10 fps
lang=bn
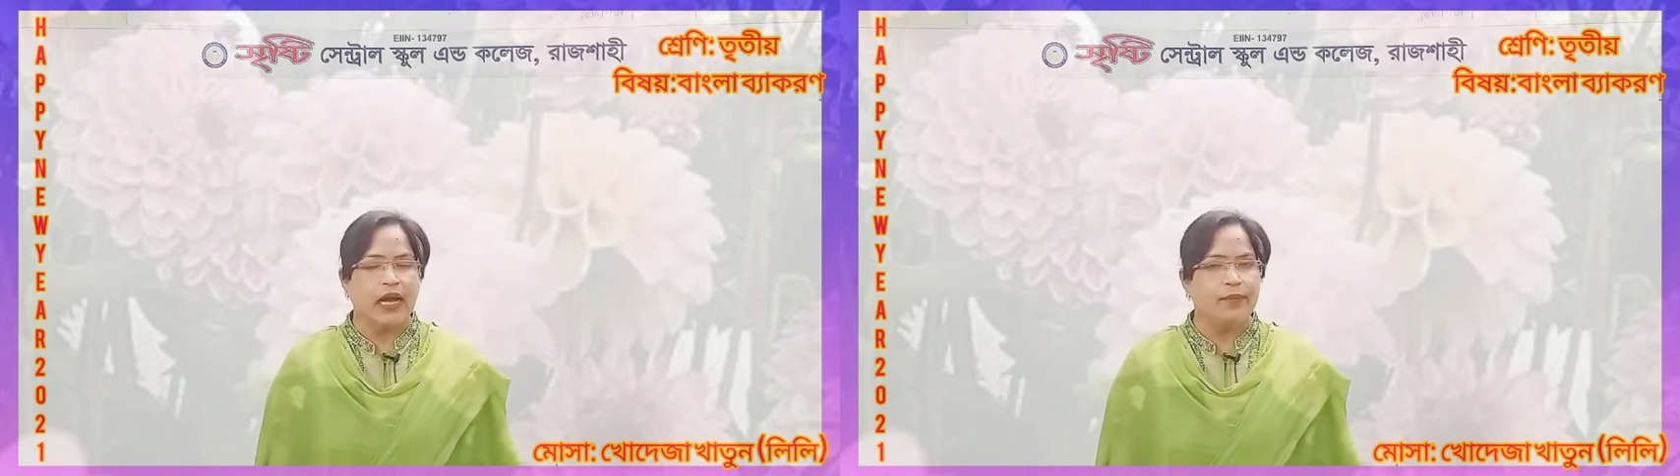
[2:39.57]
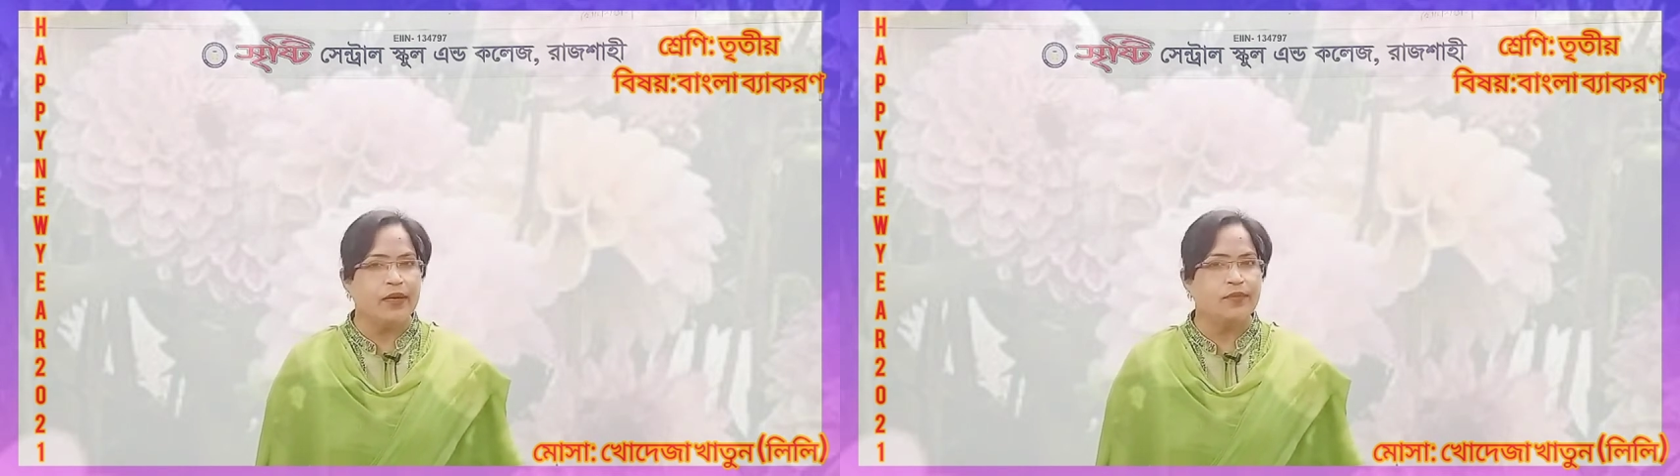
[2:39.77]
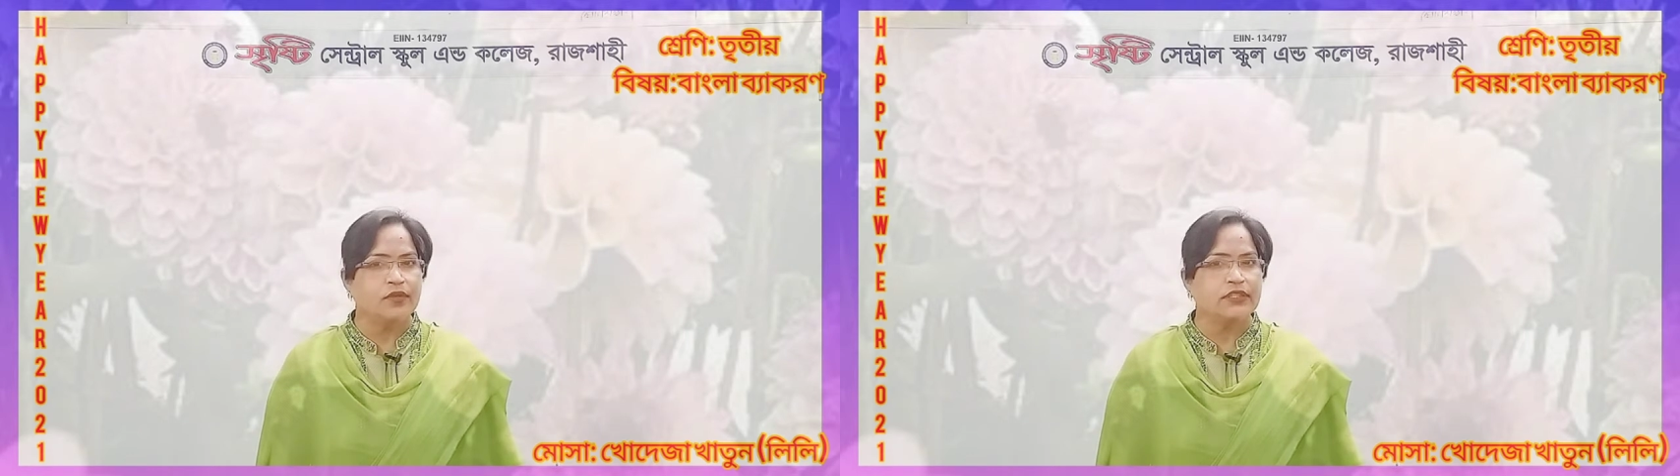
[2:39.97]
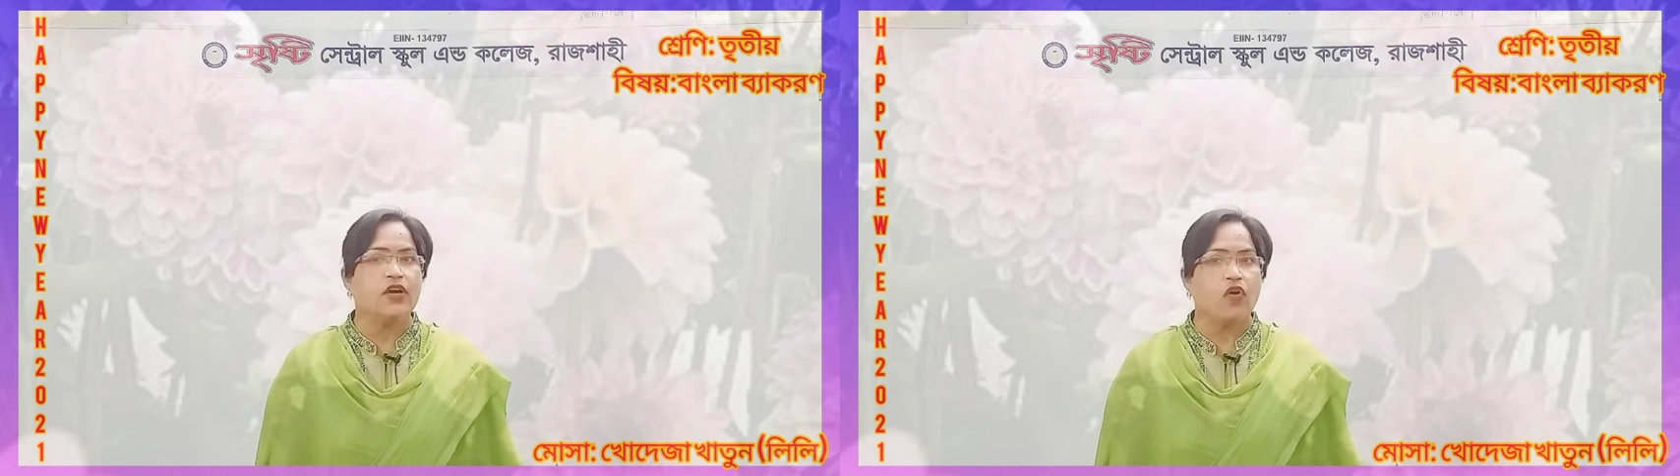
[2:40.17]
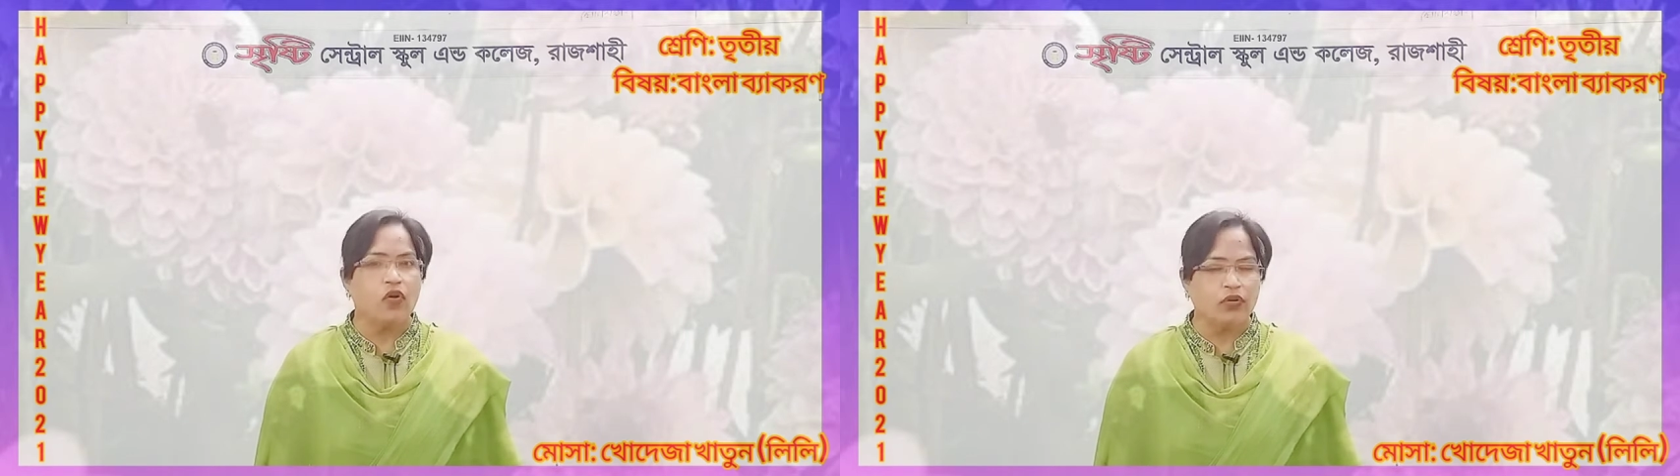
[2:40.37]
আবার বলছে
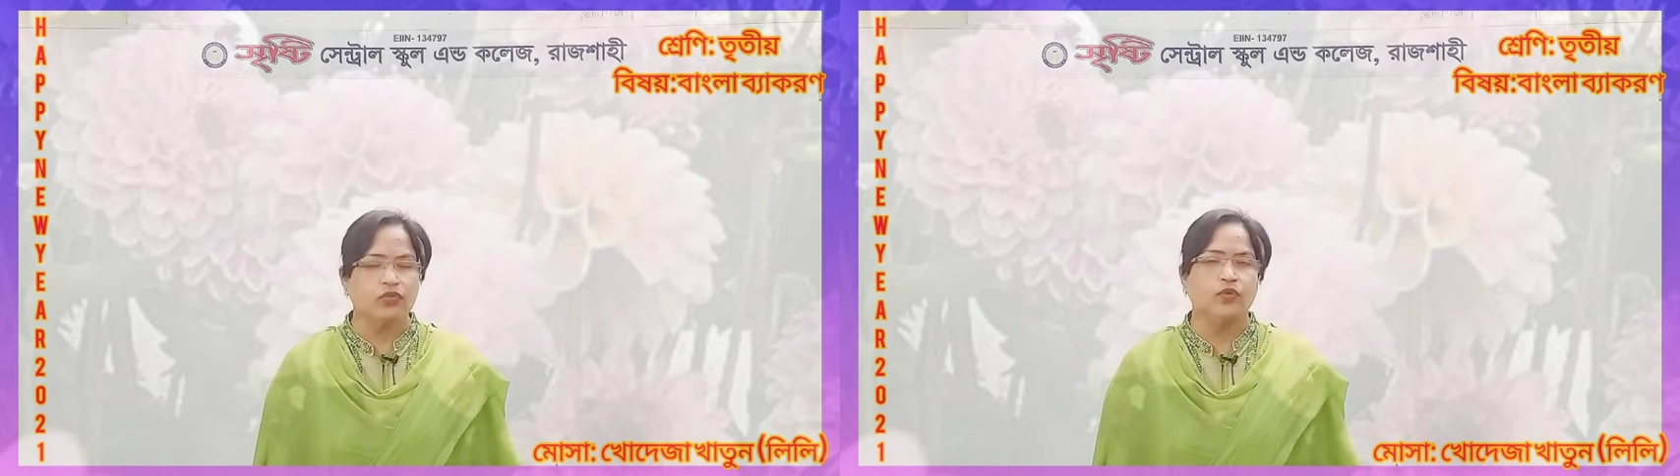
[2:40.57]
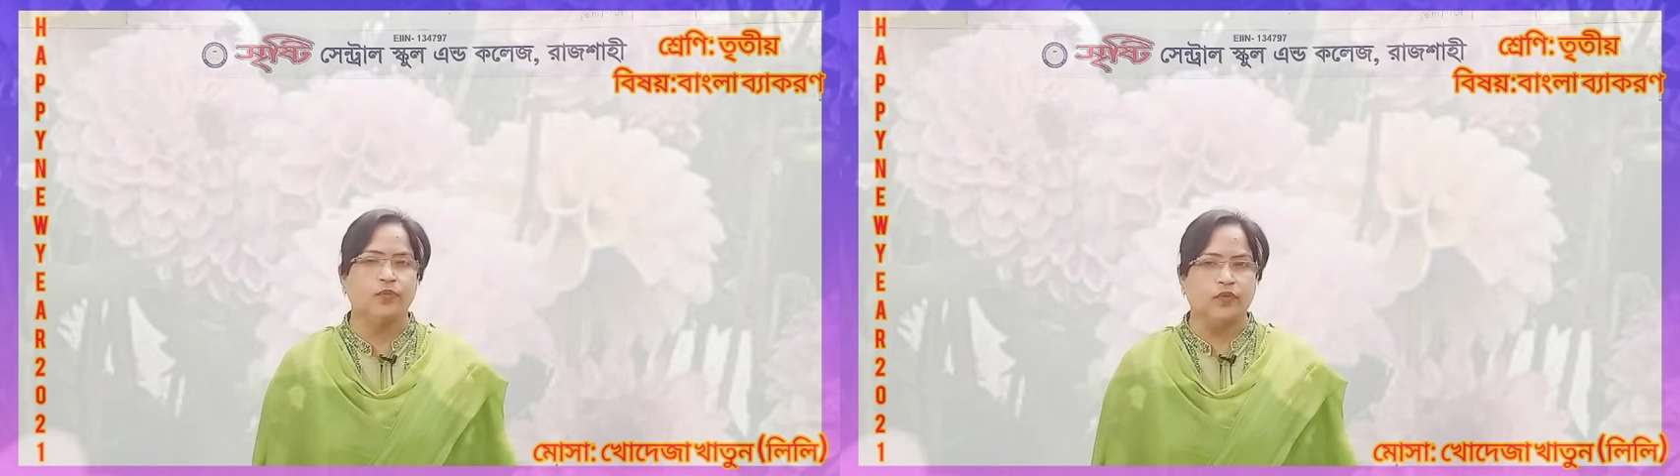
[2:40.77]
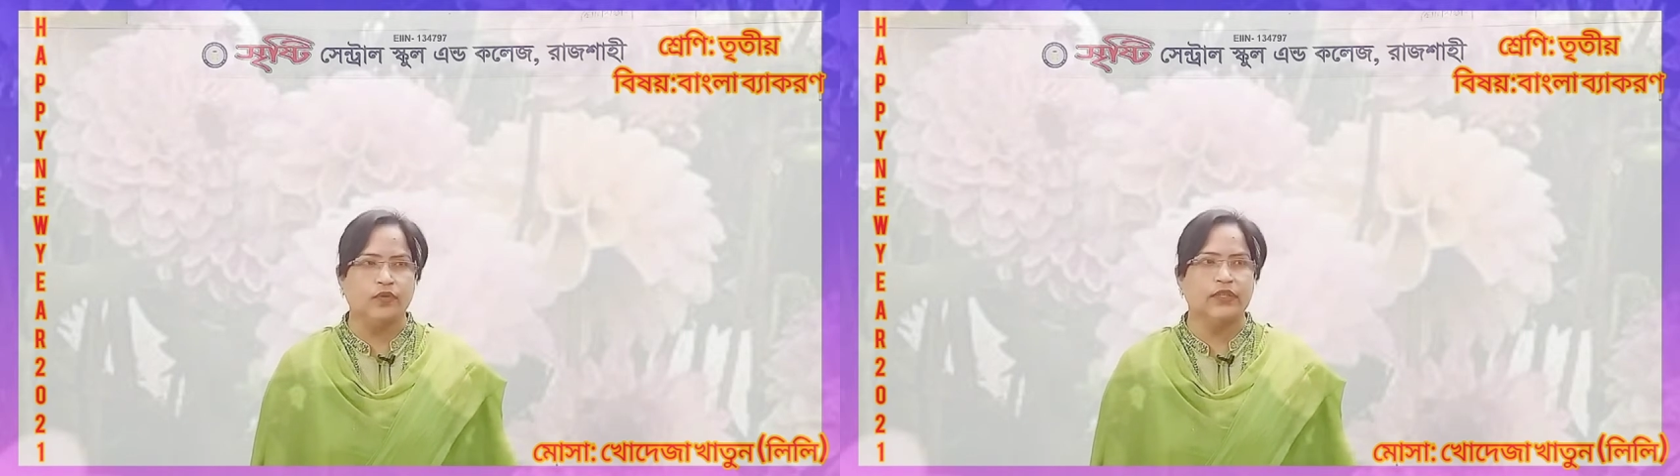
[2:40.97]
অর্থপূর্ণ